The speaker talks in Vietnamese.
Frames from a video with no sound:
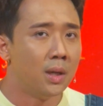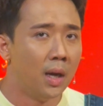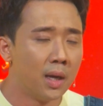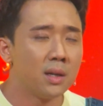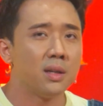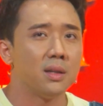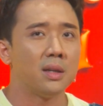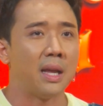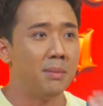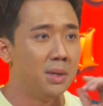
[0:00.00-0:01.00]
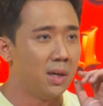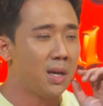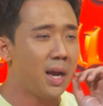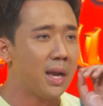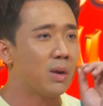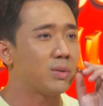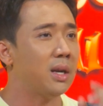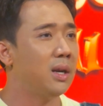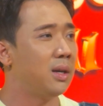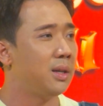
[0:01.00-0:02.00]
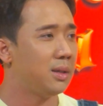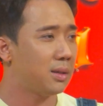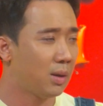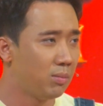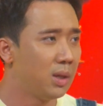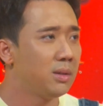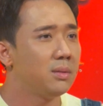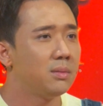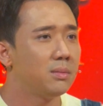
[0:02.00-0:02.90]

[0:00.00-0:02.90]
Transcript: hơn là em lựa hai câu trả lời thông minh